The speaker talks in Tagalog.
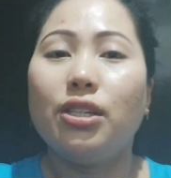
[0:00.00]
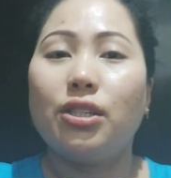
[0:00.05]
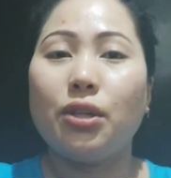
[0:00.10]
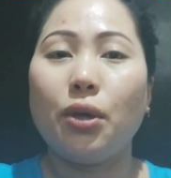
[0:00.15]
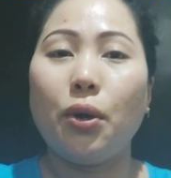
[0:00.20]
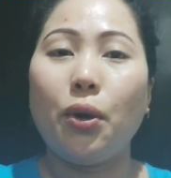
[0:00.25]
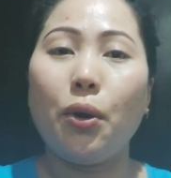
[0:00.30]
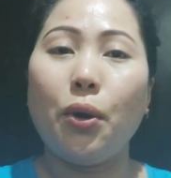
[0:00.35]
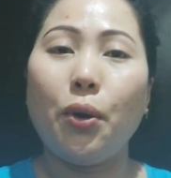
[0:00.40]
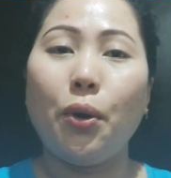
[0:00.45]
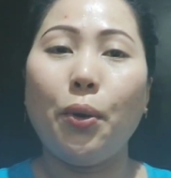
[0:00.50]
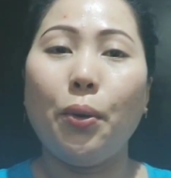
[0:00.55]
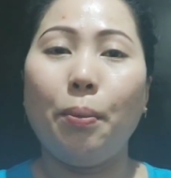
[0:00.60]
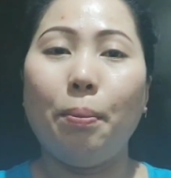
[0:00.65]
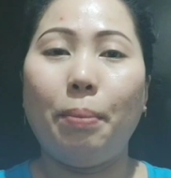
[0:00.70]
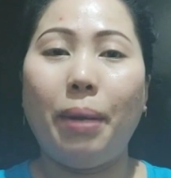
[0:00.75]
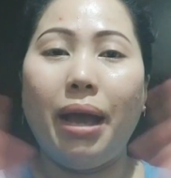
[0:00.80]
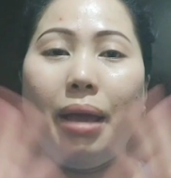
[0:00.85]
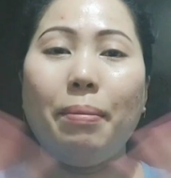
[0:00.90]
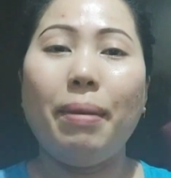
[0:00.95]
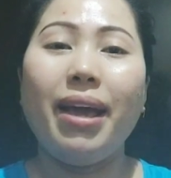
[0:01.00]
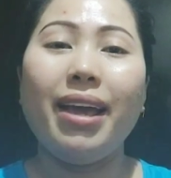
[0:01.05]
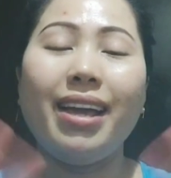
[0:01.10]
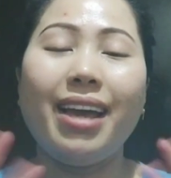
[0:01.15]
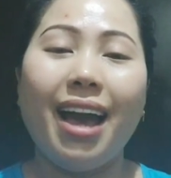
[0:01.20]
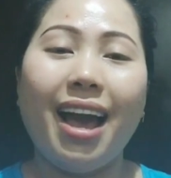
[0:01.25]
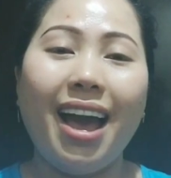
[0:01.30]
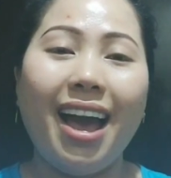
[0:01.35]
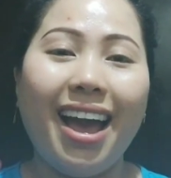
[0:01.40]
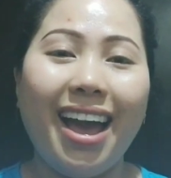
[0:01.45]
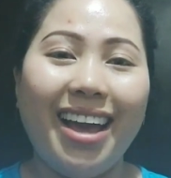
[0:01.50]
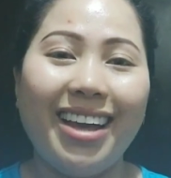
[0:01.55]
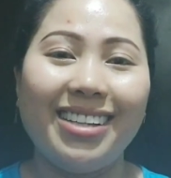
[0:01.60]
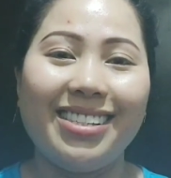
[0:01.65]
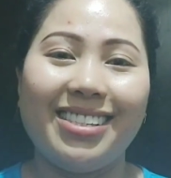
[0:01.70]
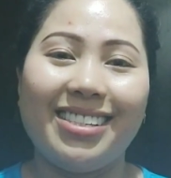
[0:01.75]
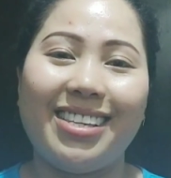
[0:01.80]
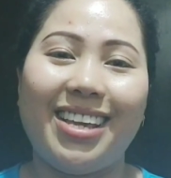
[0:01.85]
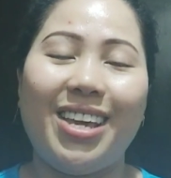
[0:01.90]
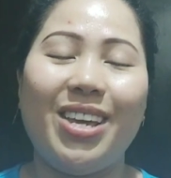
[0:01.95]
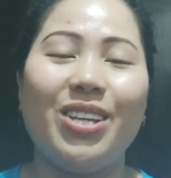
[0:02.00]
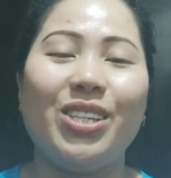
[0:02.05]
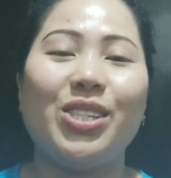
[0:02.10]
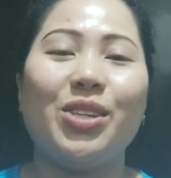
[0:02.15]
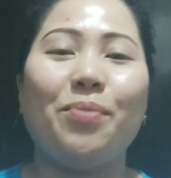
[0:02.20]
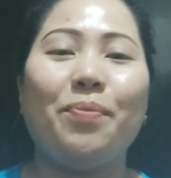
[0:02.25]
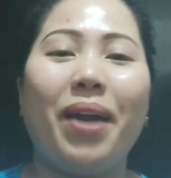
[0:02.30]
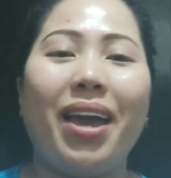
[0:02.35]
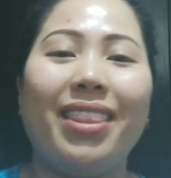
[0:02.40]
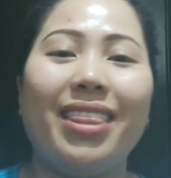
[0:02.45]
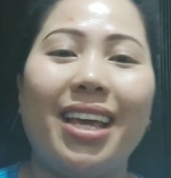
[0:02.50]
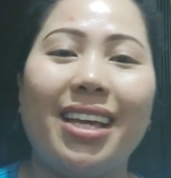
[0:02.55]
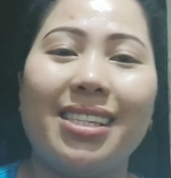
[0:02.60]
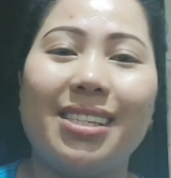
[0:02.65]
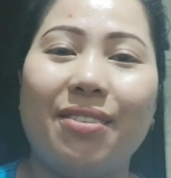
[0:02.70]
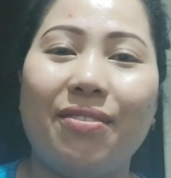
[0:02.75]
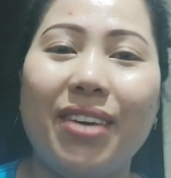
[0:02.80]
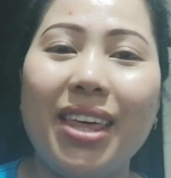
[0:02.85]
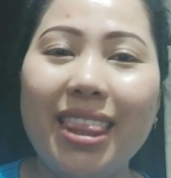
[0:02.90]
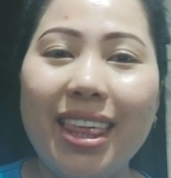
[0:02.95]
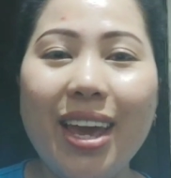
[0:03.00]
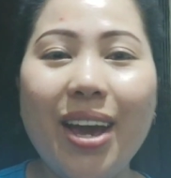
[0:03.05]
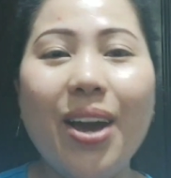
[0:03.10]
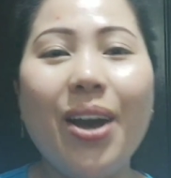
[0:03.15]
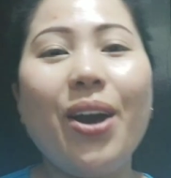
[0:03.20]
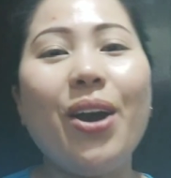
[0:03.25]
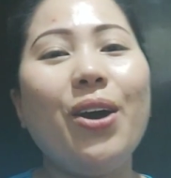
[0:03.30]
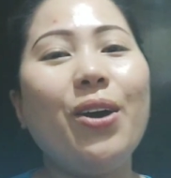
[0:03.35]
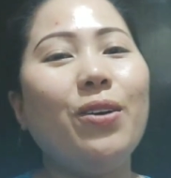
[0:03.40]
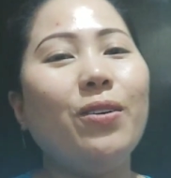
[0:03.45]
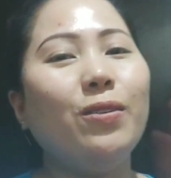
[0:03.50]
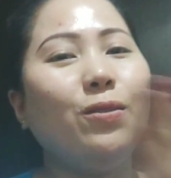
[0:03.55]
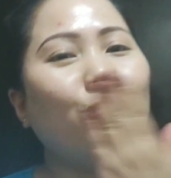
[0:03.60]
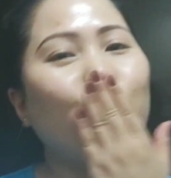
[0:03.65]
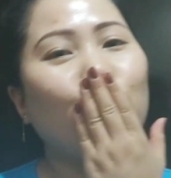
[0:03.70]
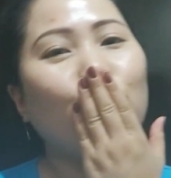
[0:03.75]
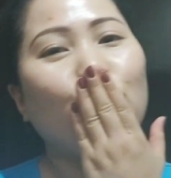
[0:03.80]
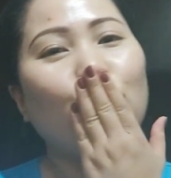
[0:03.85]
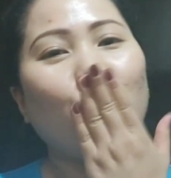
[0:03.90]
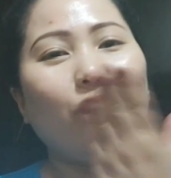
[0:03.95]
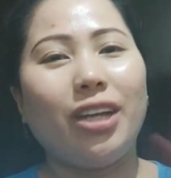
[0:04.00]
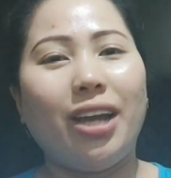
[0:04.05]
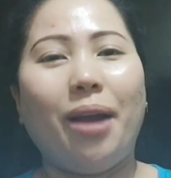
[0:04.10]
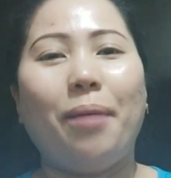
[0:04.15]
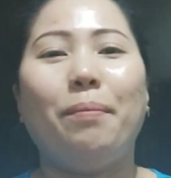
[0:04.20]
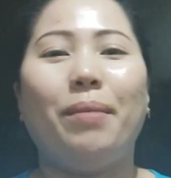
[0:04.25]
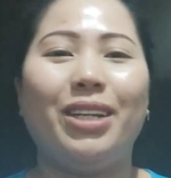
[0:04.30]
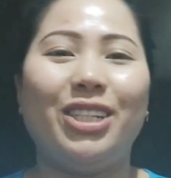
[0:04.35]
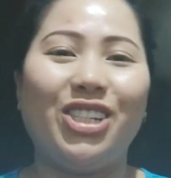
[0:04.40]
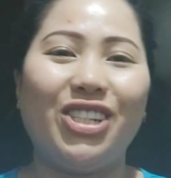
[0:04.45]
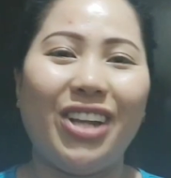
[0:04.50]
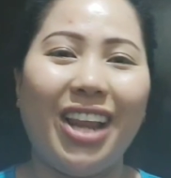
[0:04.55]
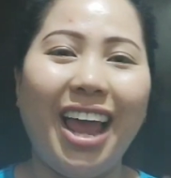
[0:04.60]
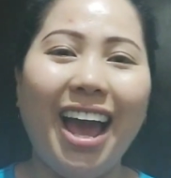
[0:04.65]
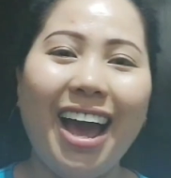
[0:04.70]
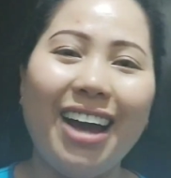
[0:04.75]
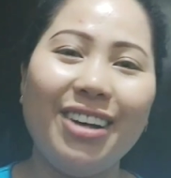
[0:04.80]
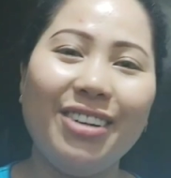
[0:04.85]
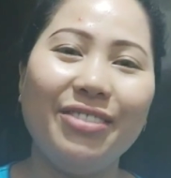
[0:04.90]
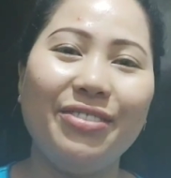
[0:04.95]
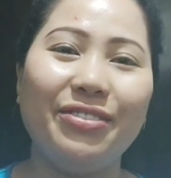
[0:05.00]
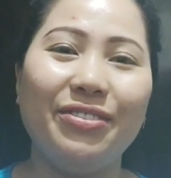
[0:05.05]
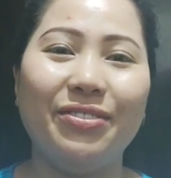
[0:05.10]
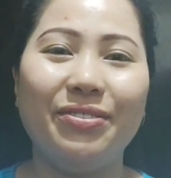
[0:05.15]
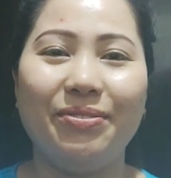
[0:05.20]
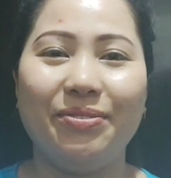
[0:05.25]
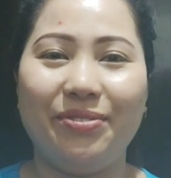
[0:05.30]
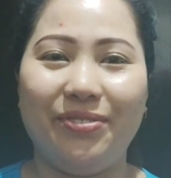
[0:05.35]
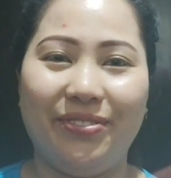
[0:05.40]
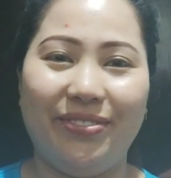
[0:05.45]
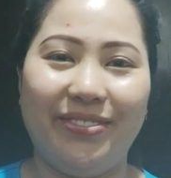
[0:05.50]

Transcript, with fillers: So, bye-bye guys! See you to my next video. Much love!